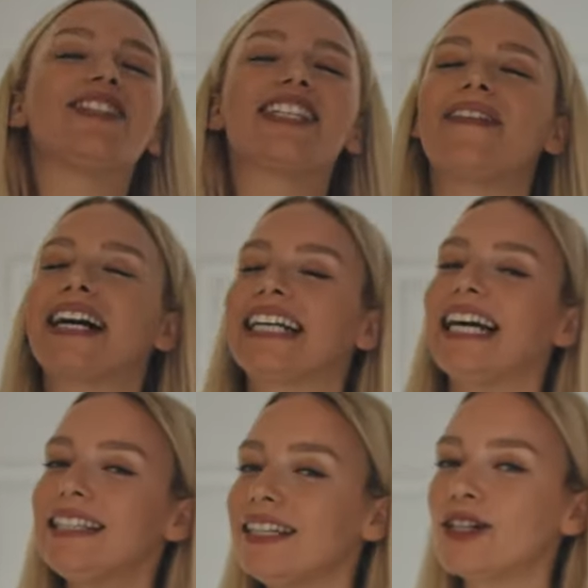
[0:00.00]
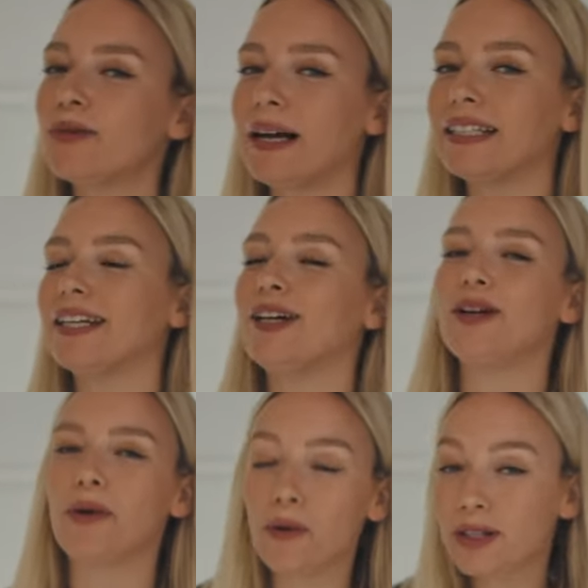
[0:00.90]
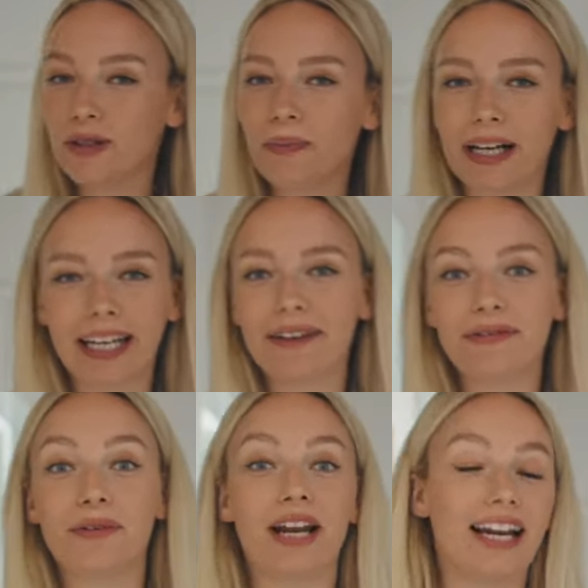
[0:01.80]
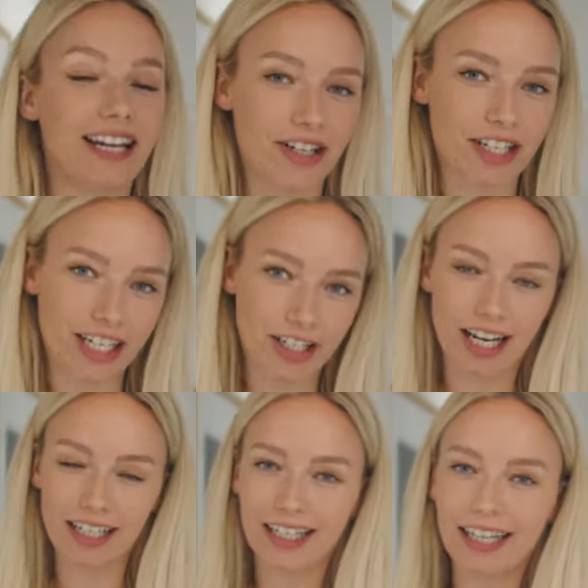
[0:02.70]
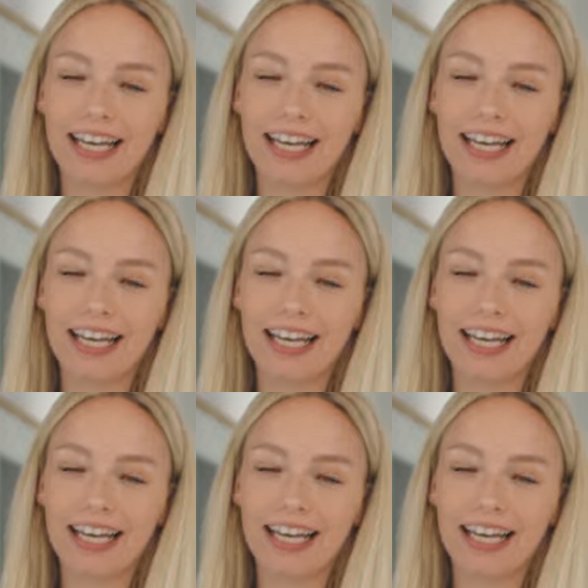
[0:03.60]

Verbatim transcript: Und zwar ganz entspannt, ohne Superkräfte oder anderen Schnickschnack.